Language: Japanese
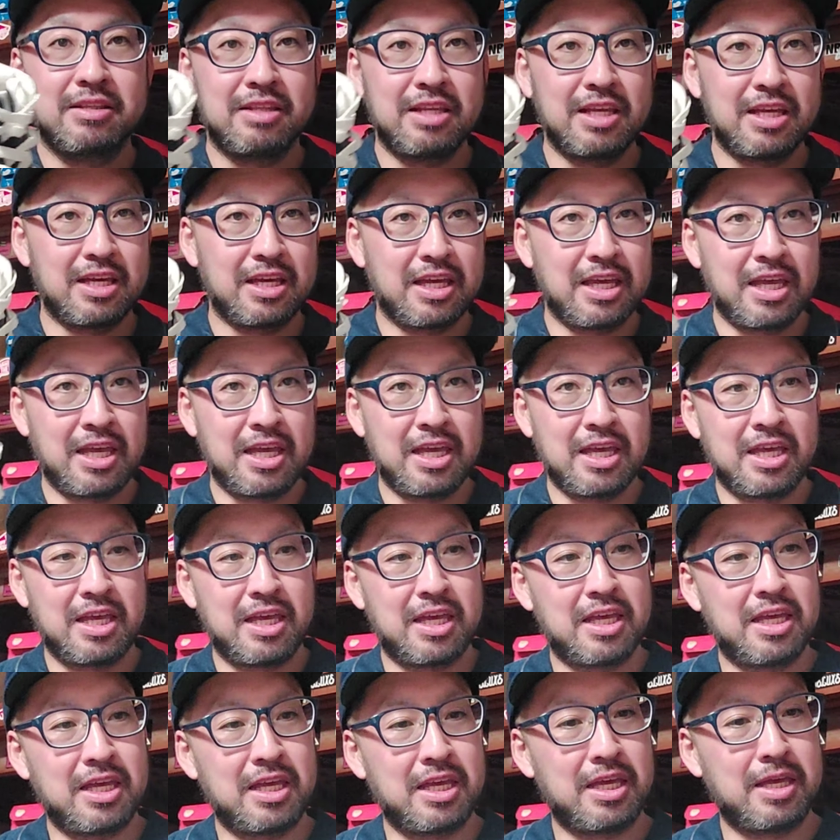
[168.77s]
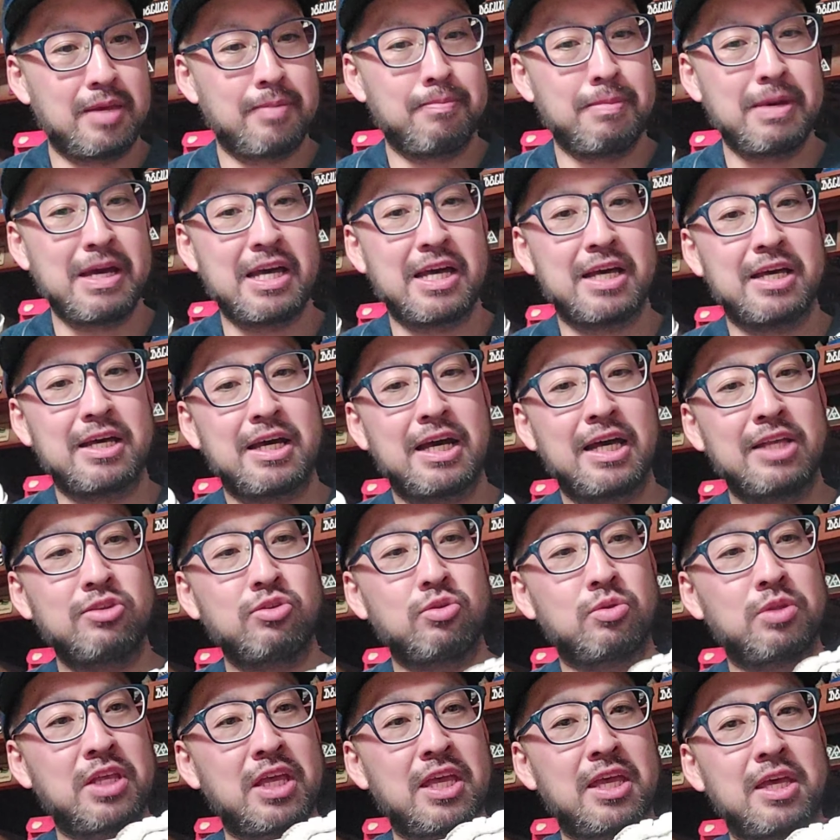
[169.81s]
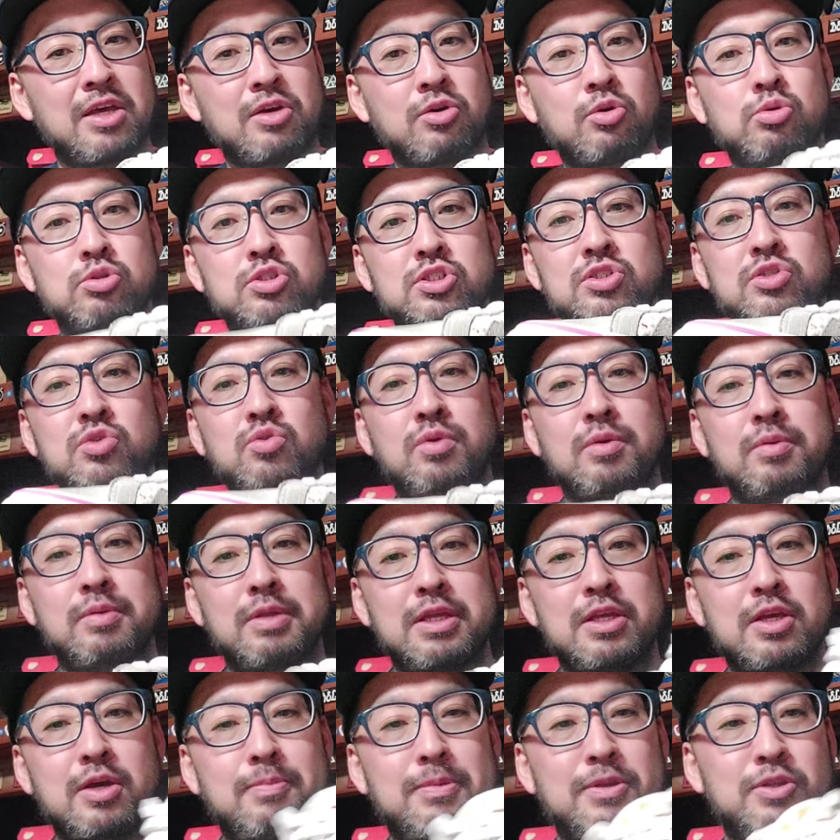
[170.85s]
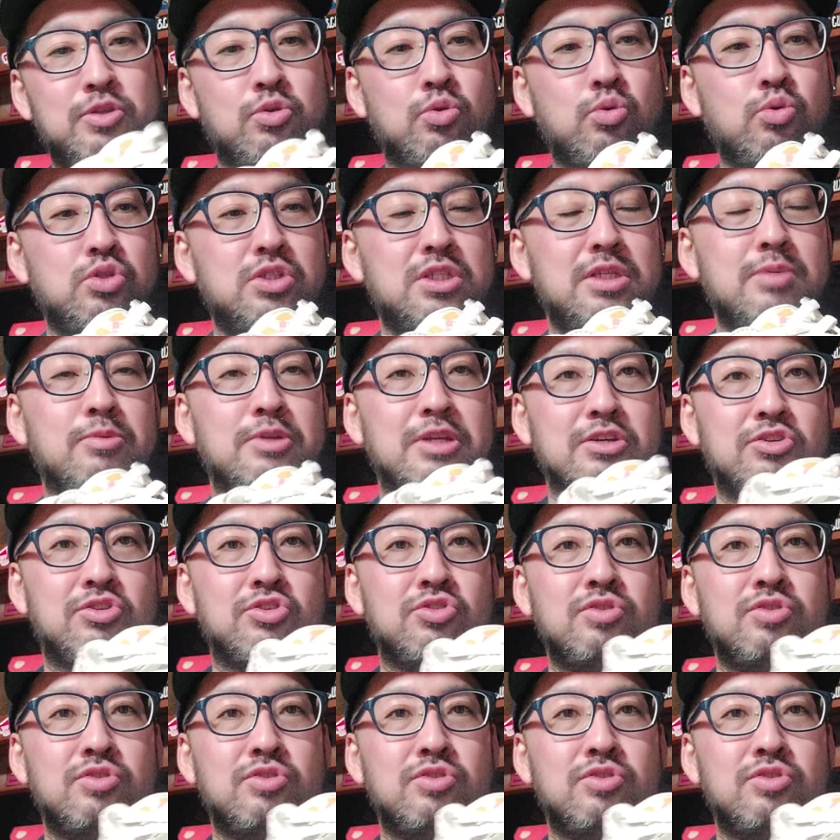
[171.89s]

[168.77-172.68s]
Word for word: で、えー、まあ、あとね、こっちの方はね、やっぱどうしてもね、